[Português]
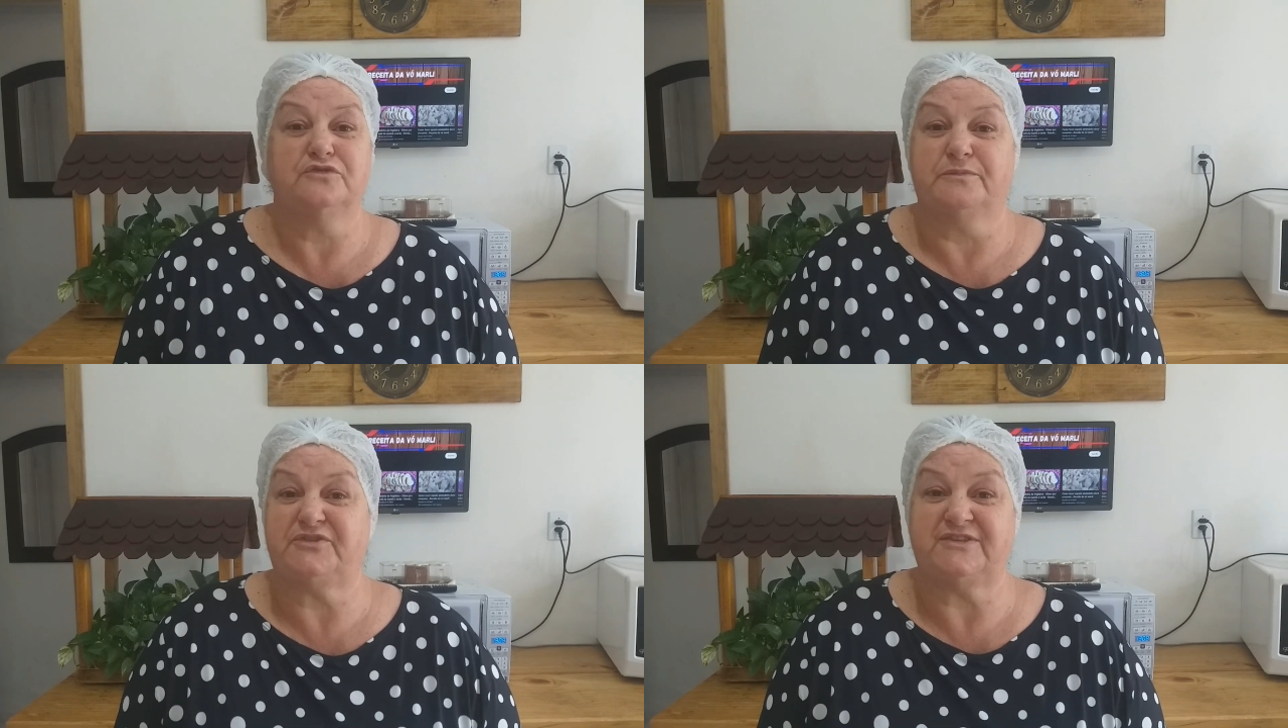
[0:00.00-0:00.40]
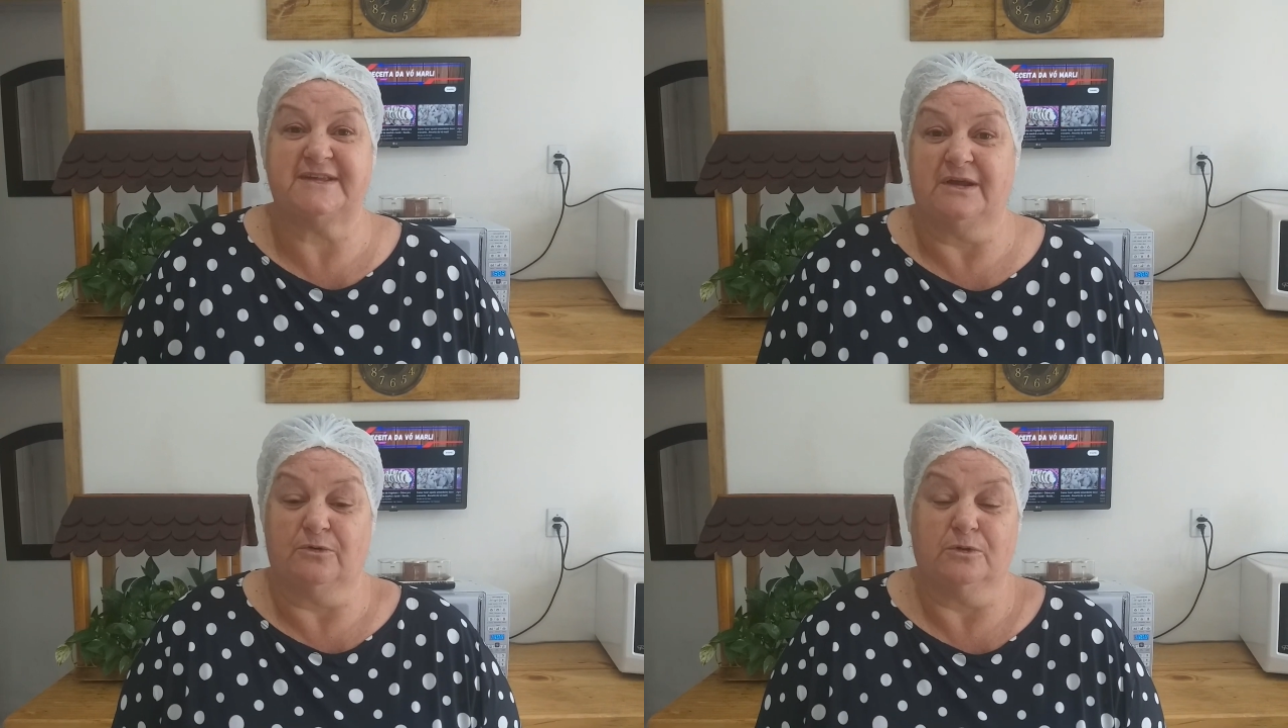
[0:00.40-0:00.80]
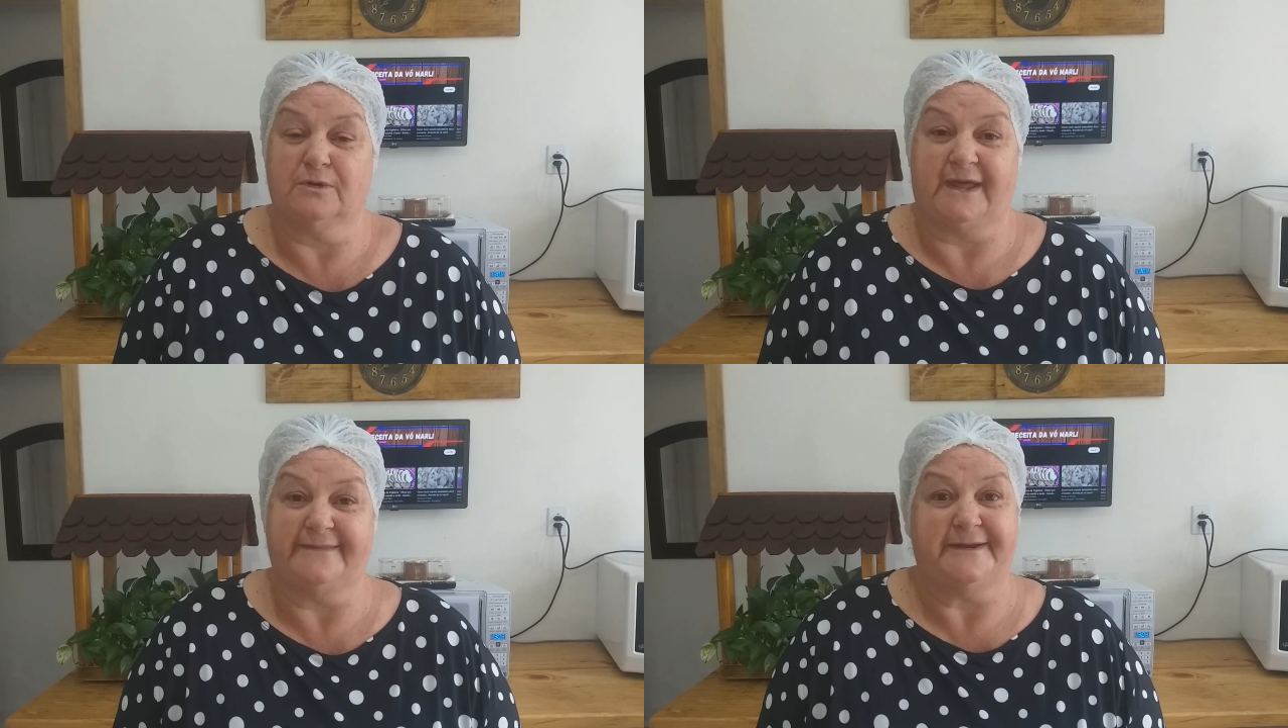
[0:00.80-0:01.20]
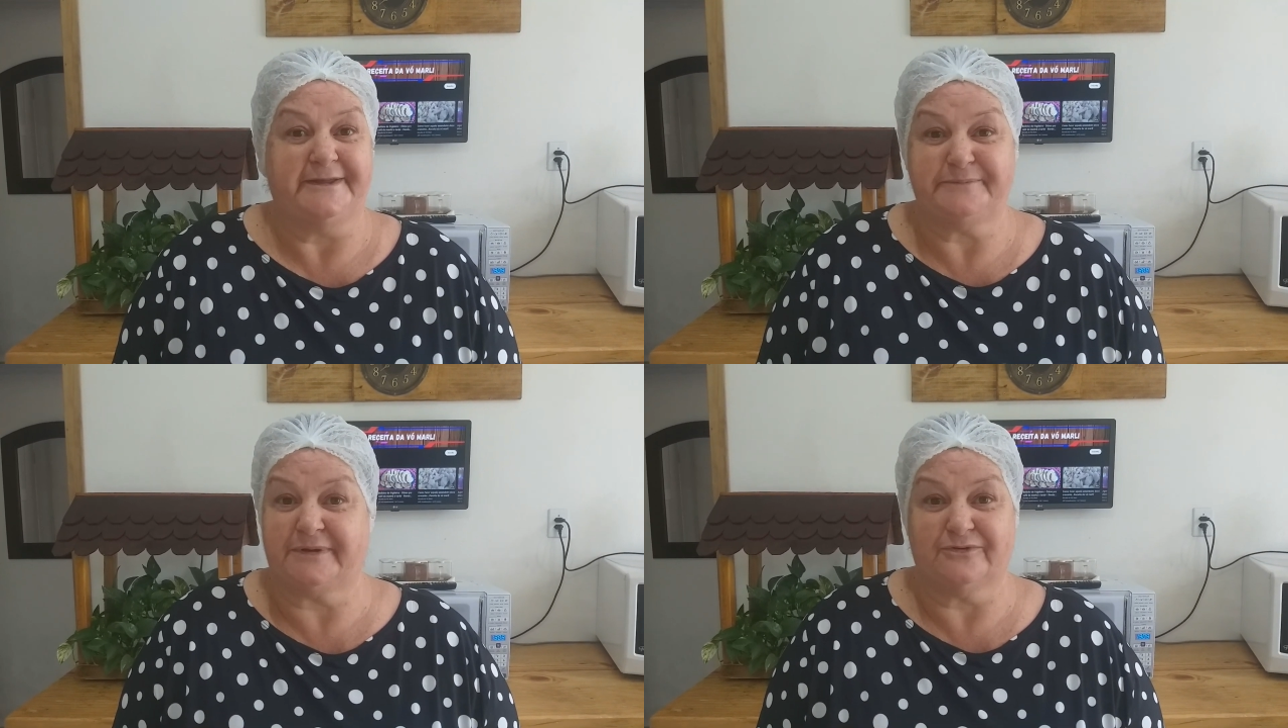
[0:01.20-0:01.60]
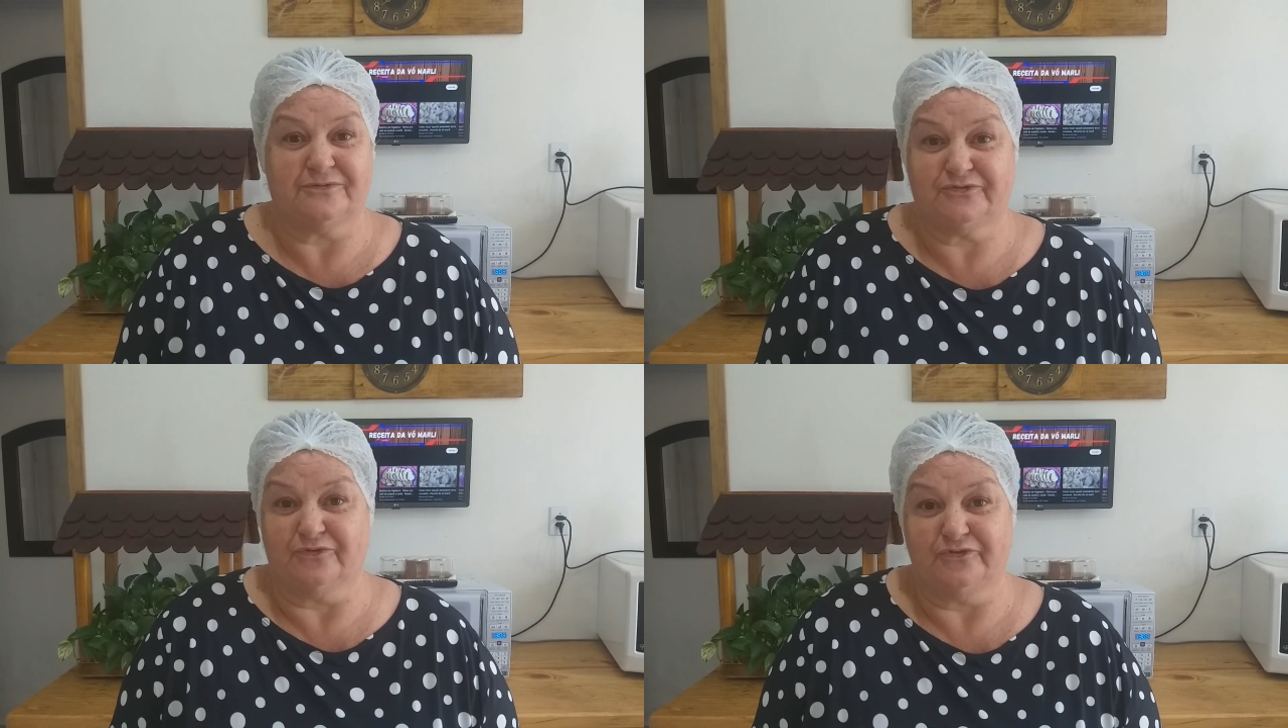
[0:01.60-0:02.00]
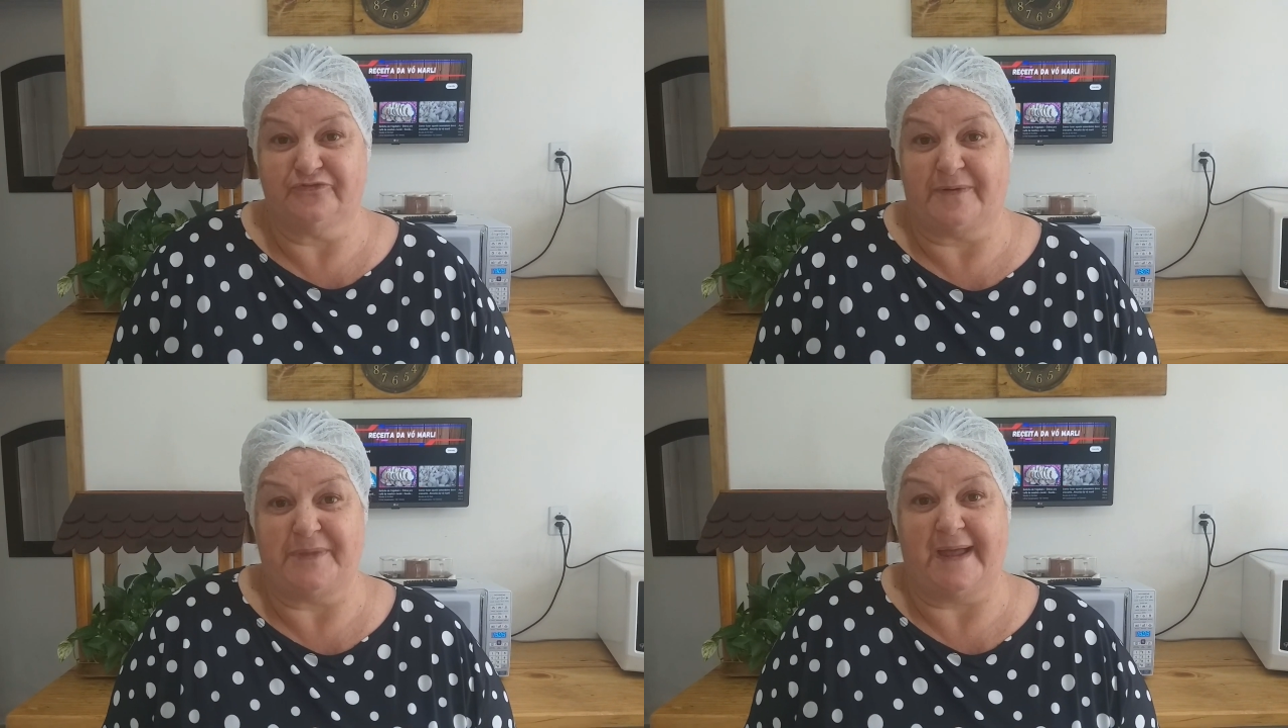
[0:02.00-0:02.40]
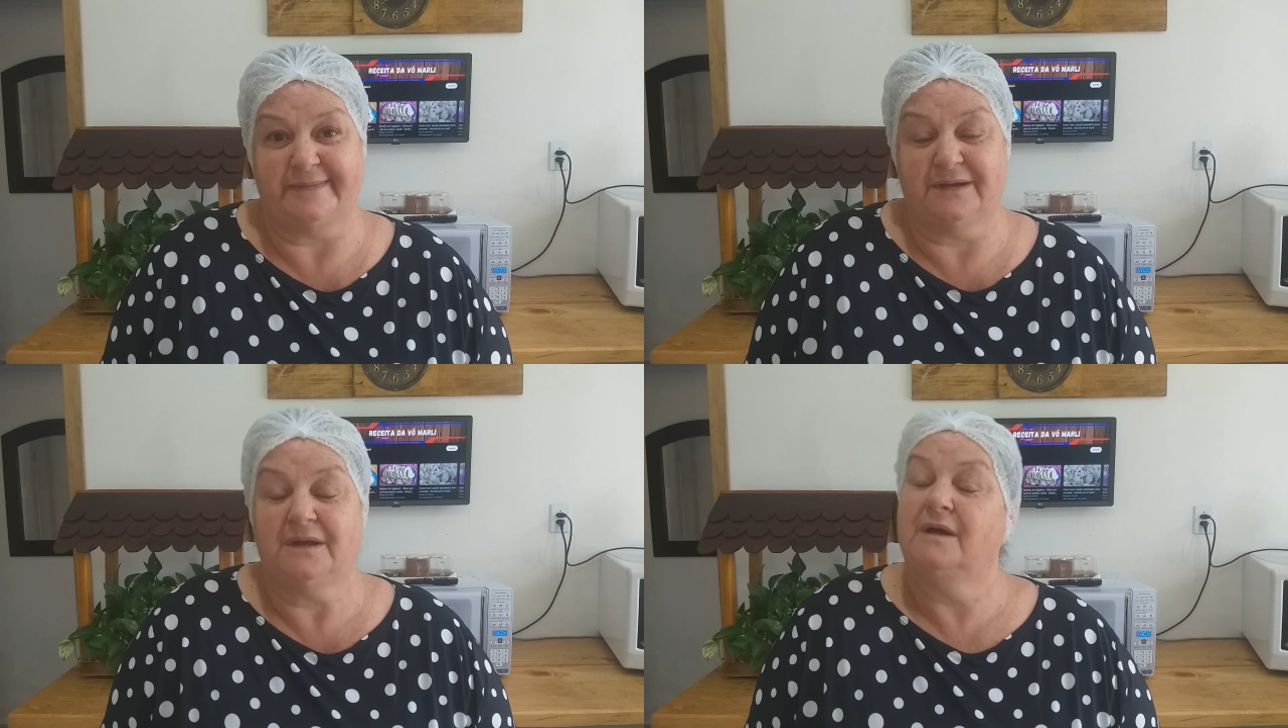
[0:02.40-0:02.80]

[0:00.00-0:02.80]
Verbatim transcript: não precisa, eu coloquei três porque eu sou esfameado,